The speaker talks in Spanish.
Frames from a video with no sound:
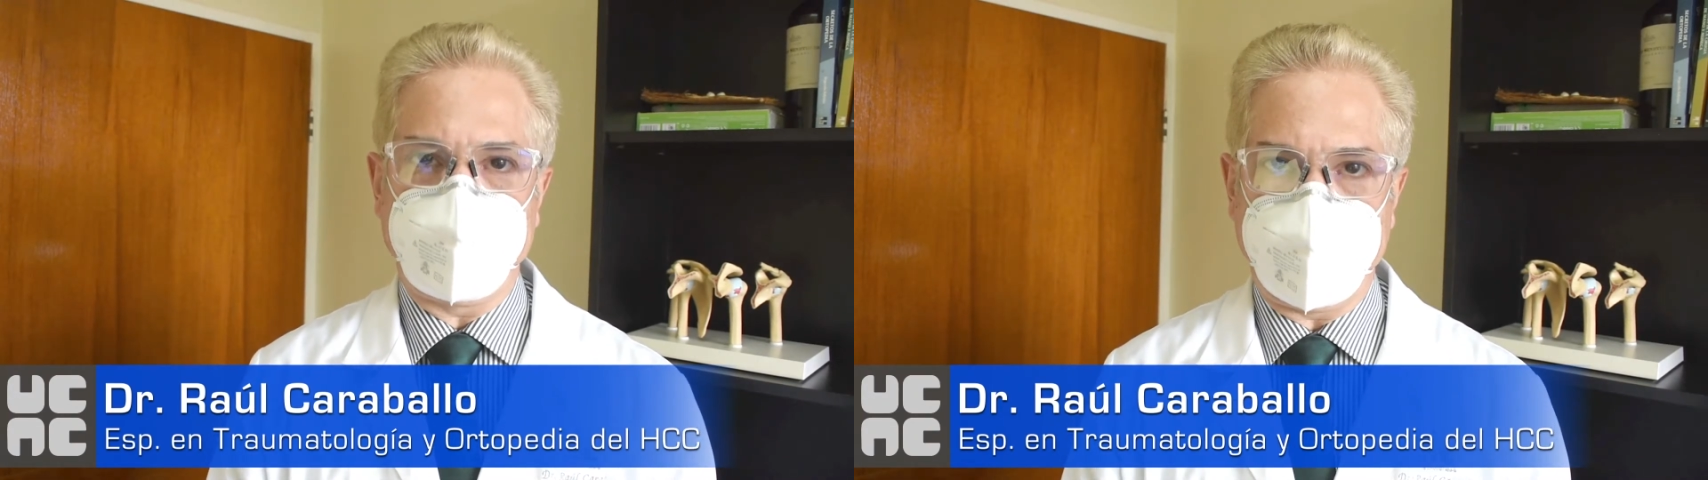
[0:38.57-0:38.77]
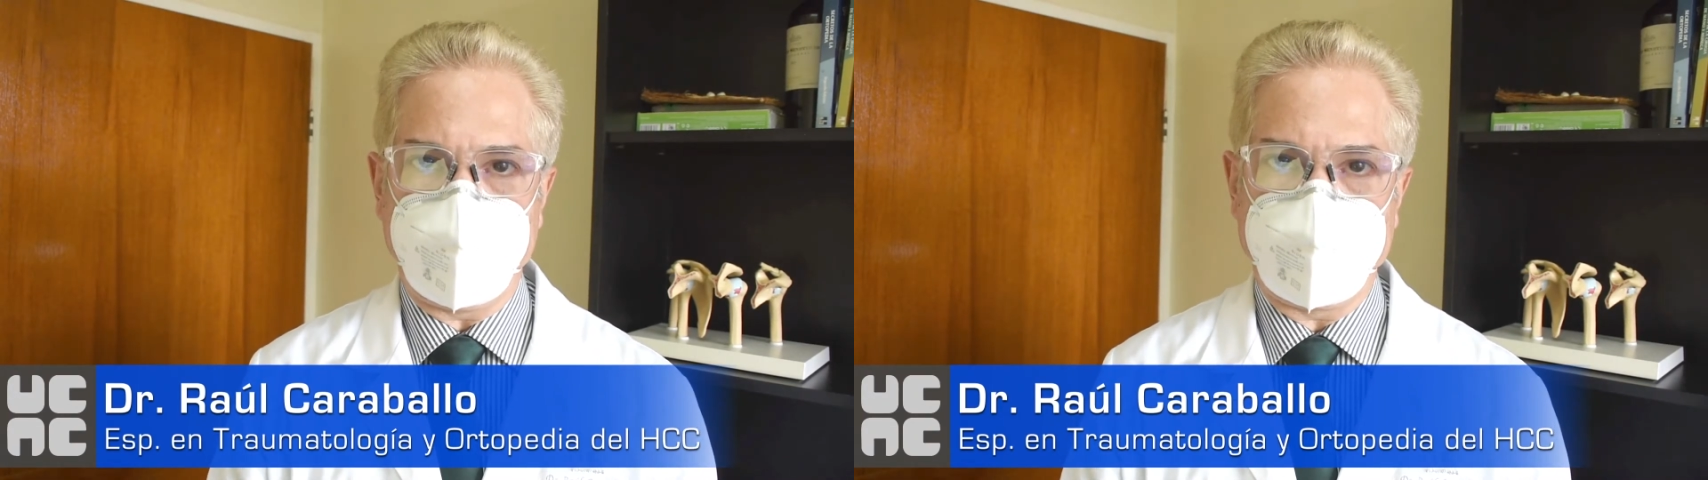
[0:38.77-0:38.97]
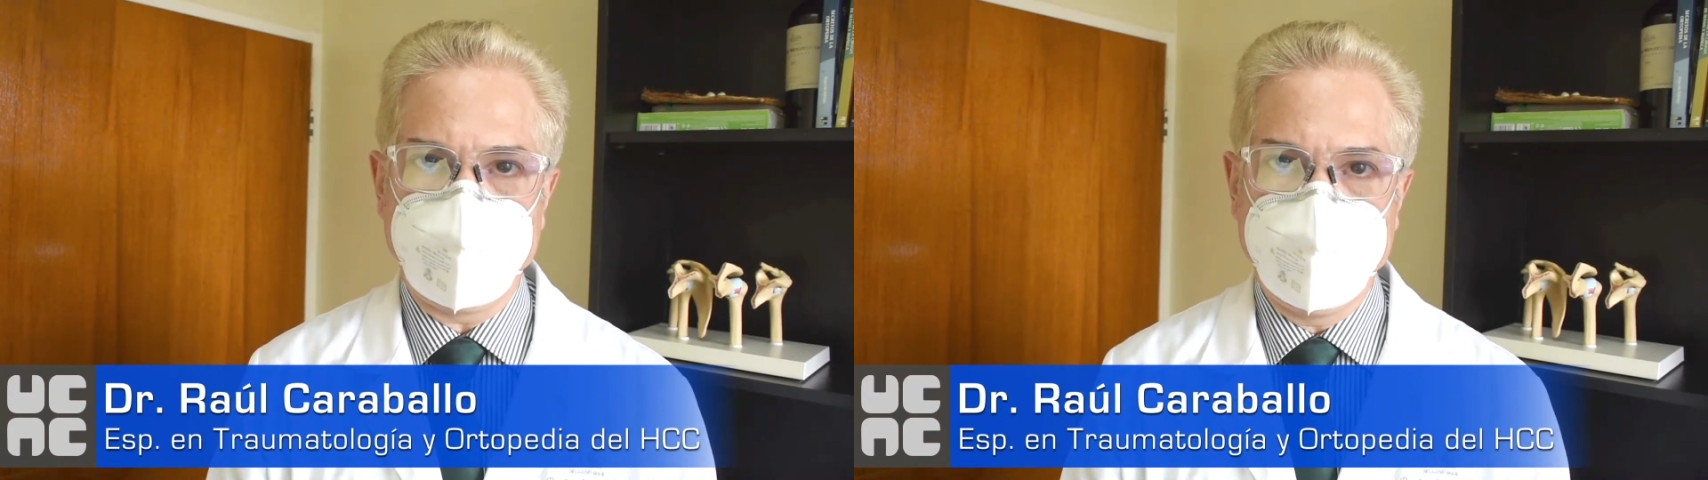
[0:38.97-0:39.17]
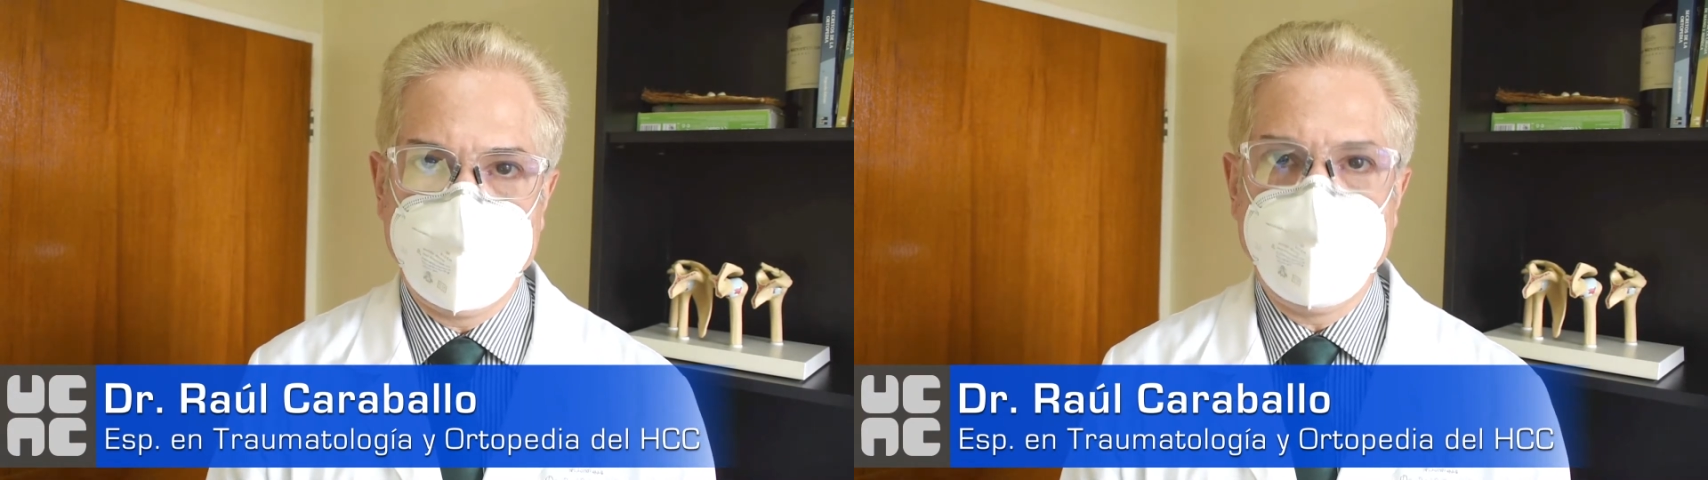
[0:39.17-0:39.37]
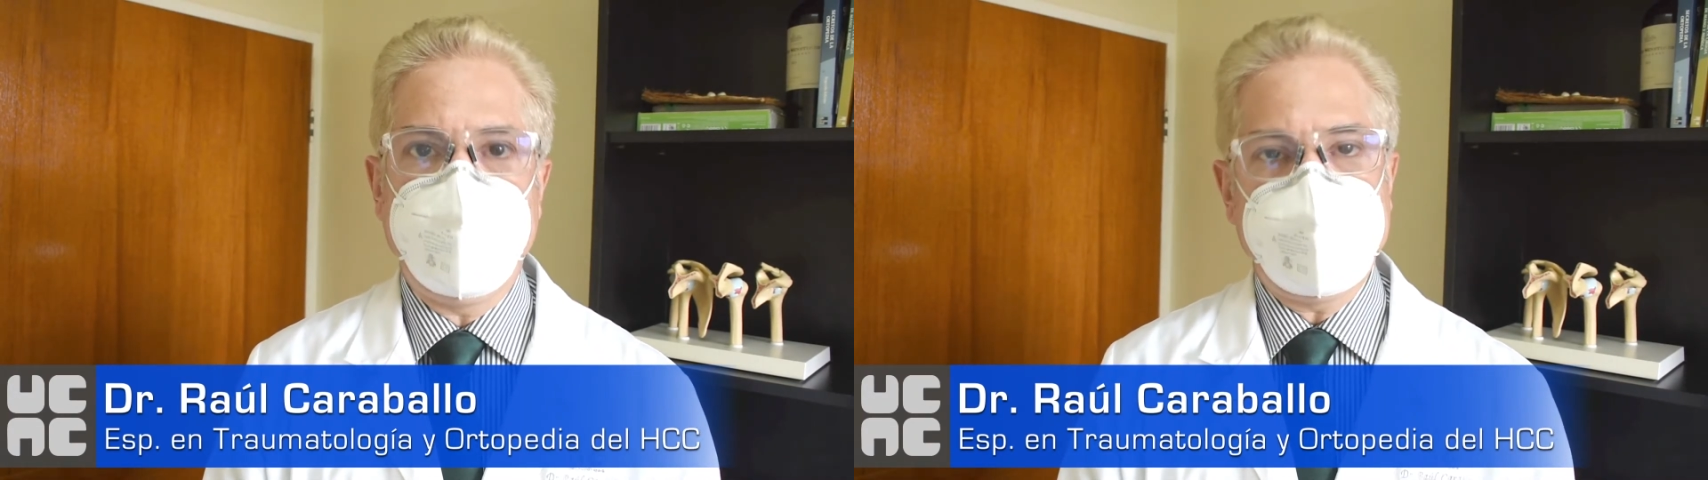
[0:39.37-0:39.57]
rotador,
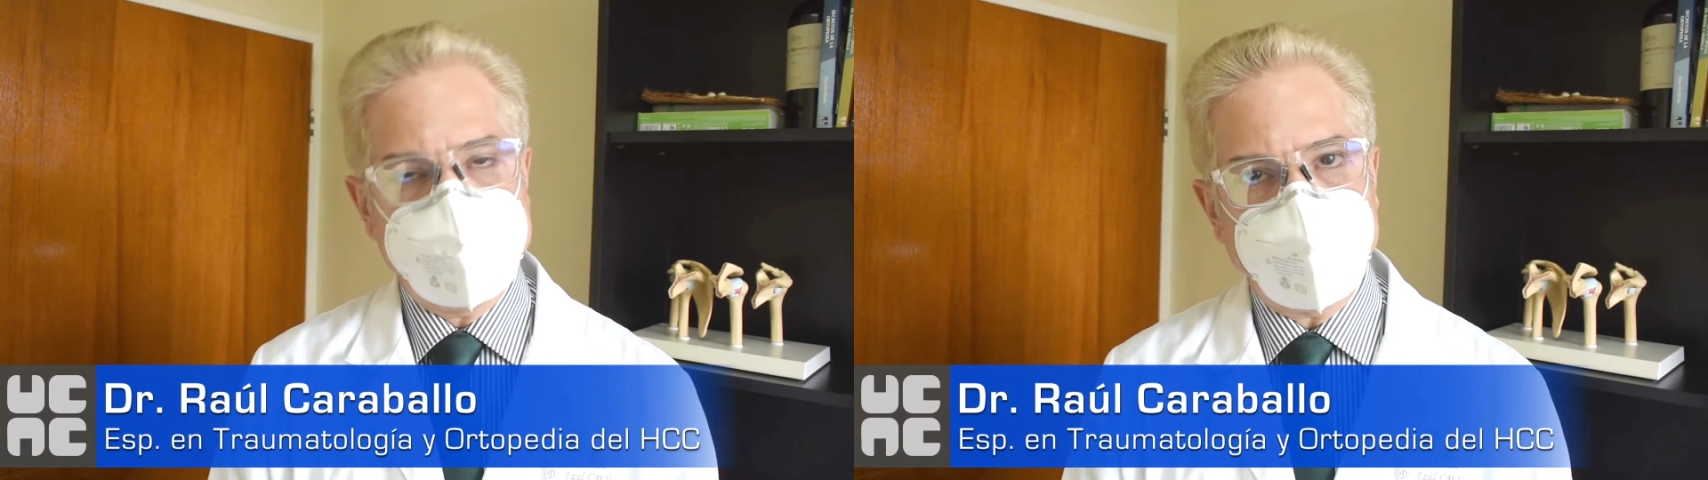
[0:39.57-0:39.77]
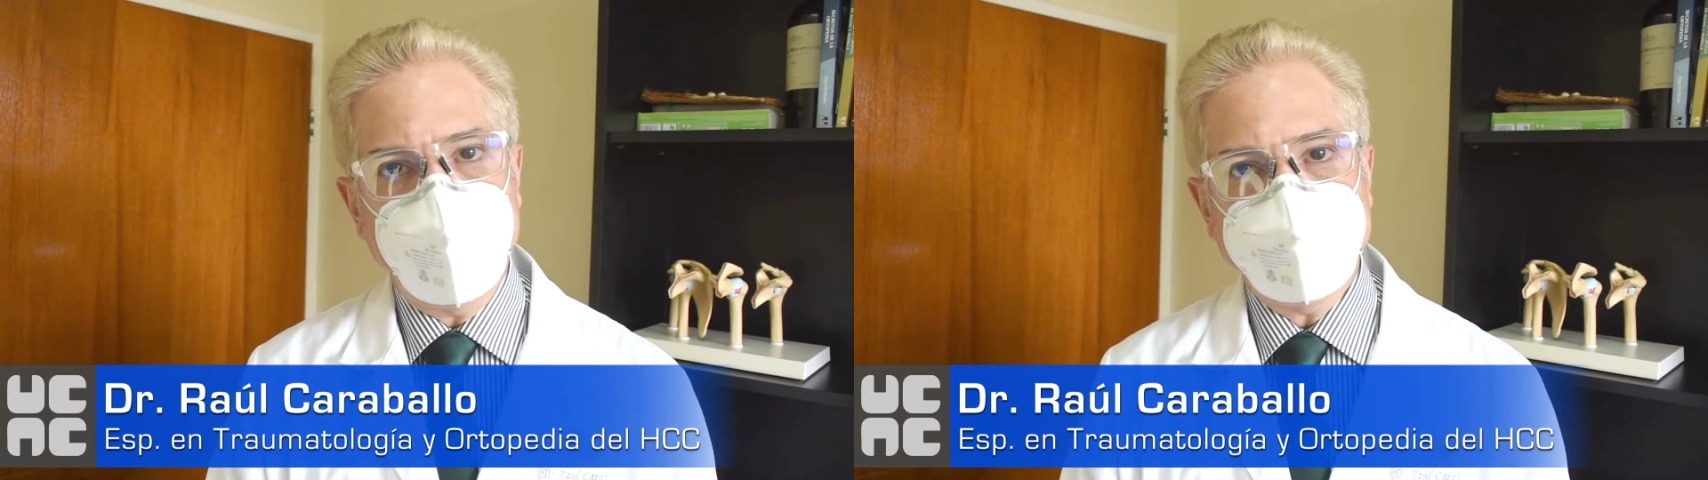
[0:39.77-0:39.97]
así